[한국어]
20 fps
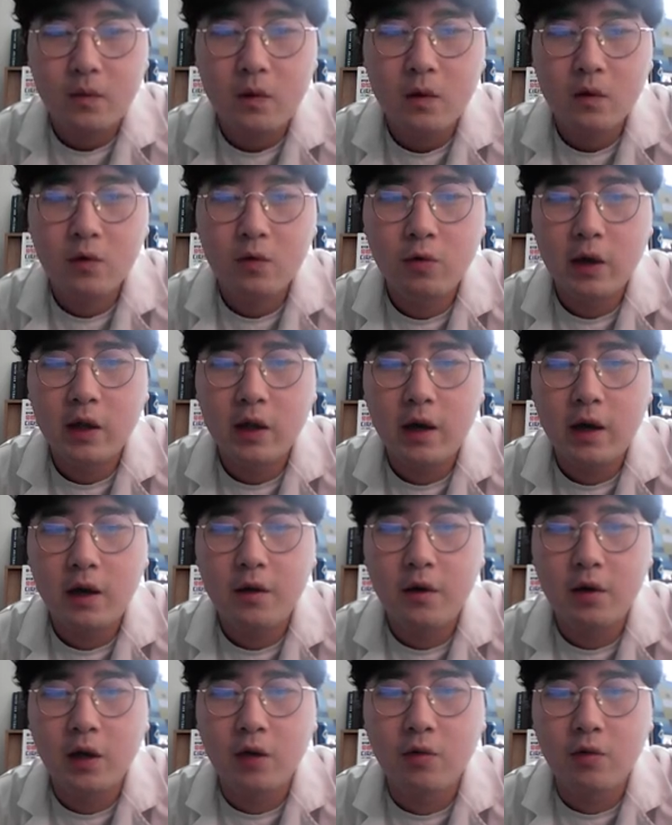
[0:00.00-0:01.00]
종의
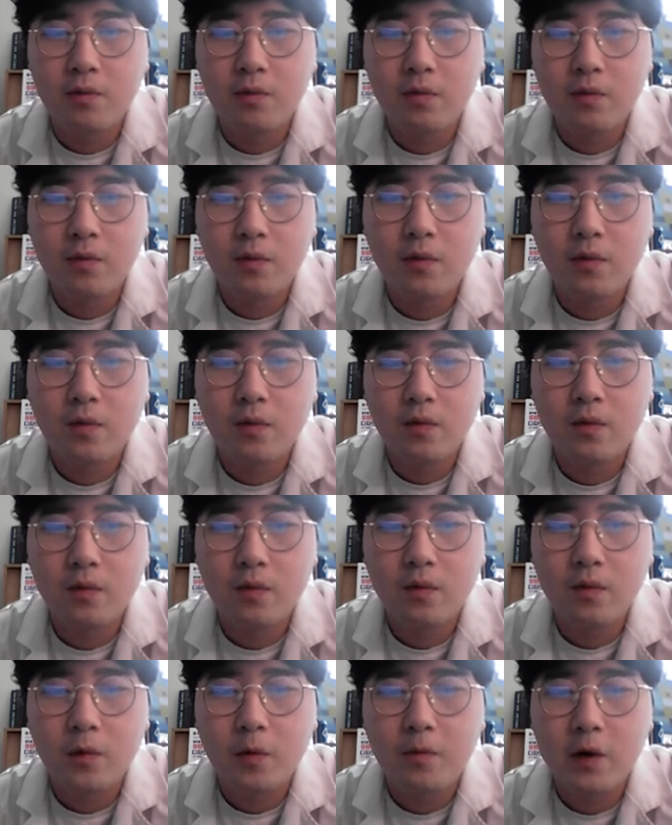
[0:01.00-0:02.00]
다양성이 높,
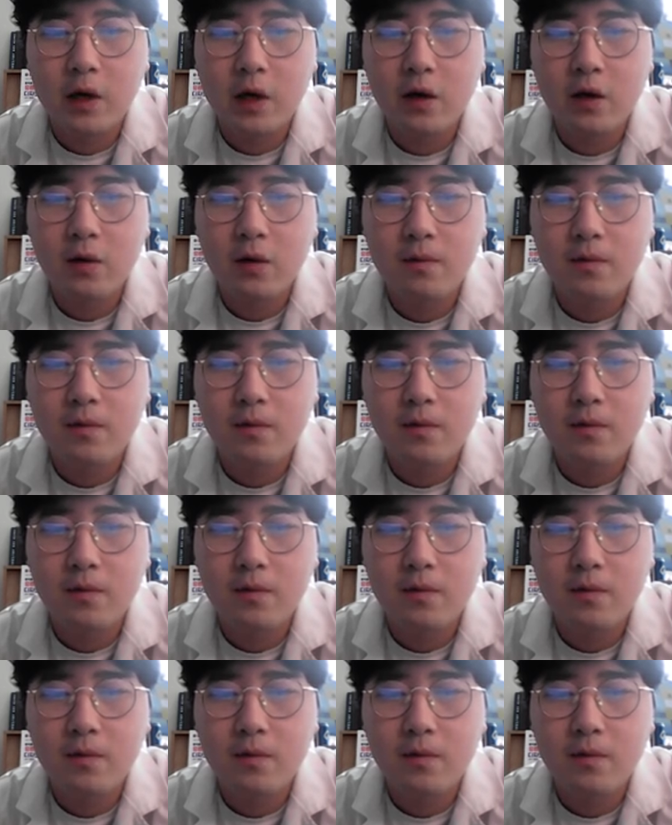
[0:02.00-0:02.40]
높을까요?